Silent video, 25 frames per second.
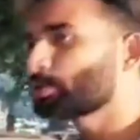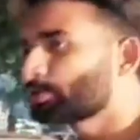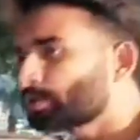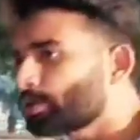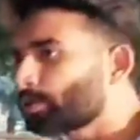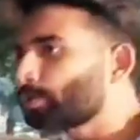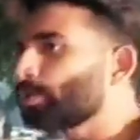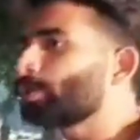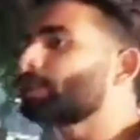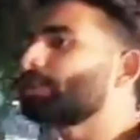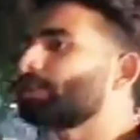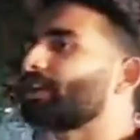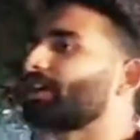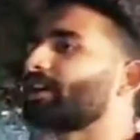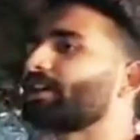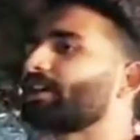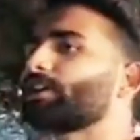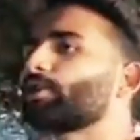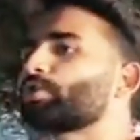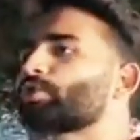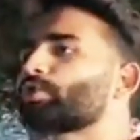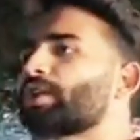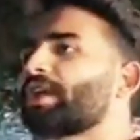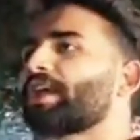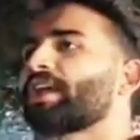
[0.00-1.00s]
दूसरों को देखें
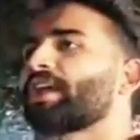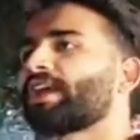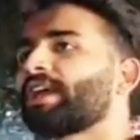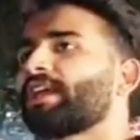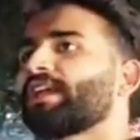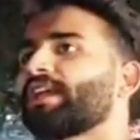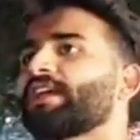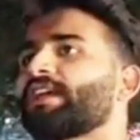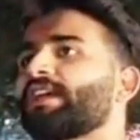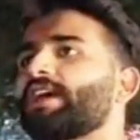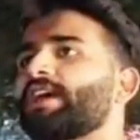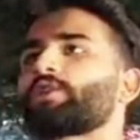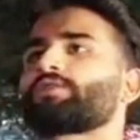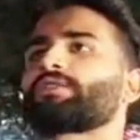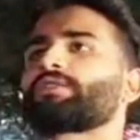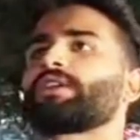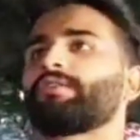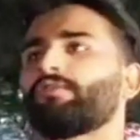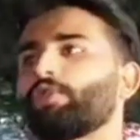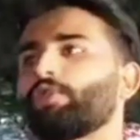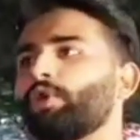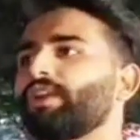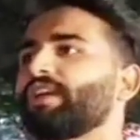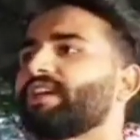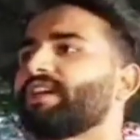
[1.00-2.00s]
कि उसने ये ले लिया उसने
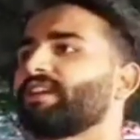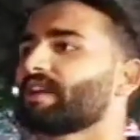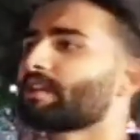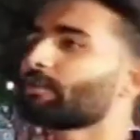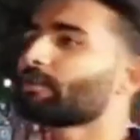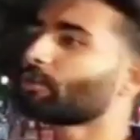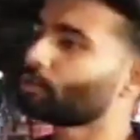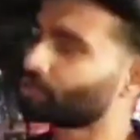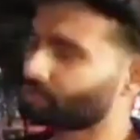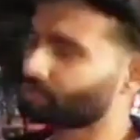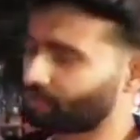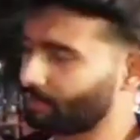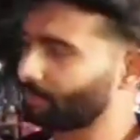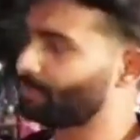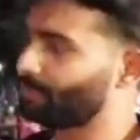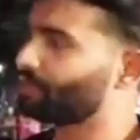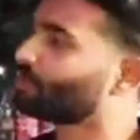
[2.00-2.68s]
वो ले लिया तो उसके